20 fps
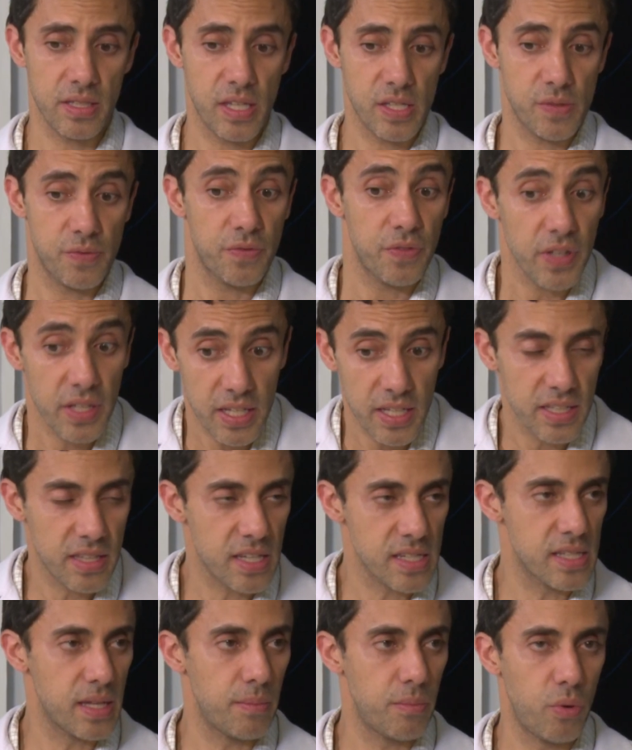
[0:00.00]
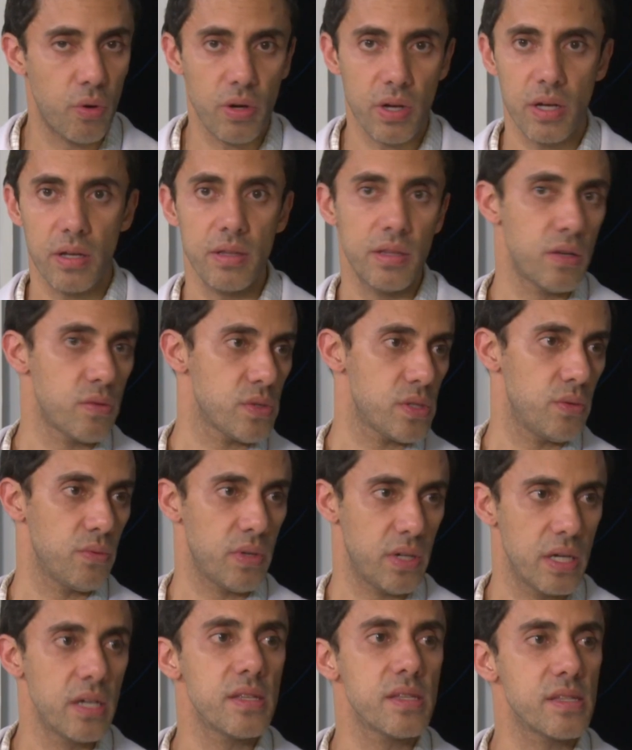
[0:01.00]
das feridas na boca não são
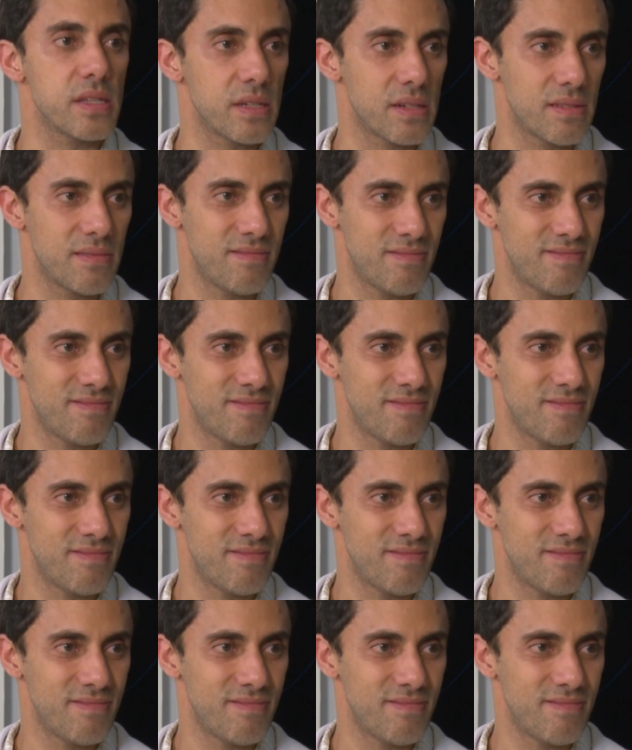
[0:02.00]
câncer.